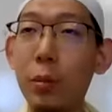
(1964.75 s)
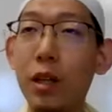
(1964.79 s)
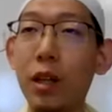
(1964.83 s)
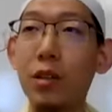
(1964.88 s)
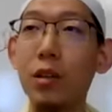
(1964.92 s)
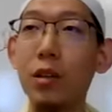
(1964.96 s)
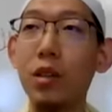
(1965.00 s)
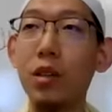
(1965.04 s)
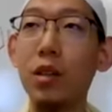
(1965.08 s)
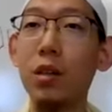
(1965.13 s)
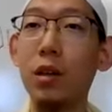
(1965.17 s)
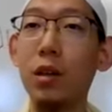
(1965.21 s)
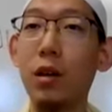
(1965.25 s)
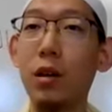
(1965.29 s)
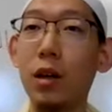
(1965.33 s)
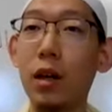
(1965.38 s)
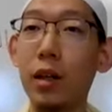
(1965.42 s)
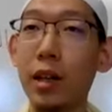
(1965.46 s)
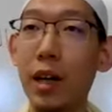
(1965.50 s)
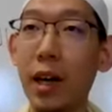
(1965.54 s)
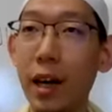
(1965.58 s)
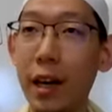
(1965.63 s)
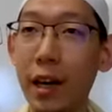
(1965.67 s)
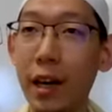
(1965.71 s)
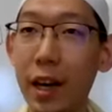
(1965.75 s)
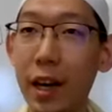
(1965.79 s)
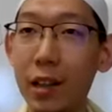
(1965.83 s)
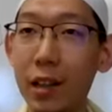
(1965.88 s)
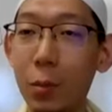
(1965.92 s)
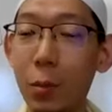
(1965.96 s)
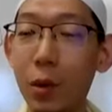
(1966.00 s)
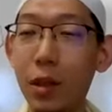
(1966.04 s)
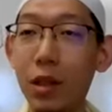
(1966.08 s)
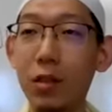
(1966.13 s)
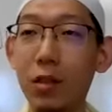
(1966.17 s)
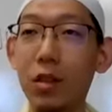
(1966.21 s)
每当听到拉的 y 雅
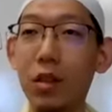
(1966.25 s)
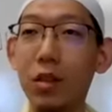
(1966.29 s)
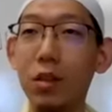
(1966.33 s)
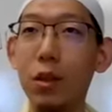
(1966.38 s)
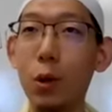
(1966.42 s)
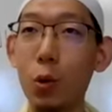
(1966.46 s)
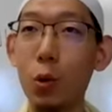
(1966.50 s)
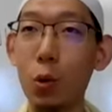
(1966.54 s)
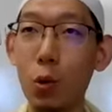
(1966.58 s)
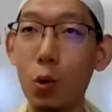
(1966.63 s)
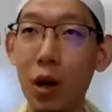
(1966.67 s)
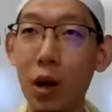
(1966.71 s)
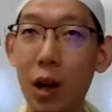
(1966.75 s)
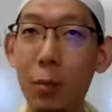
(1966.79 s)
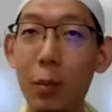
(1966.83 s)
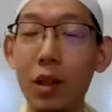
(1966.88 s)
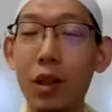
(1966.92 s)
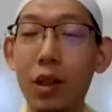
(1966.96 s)
t 每当听到古拉，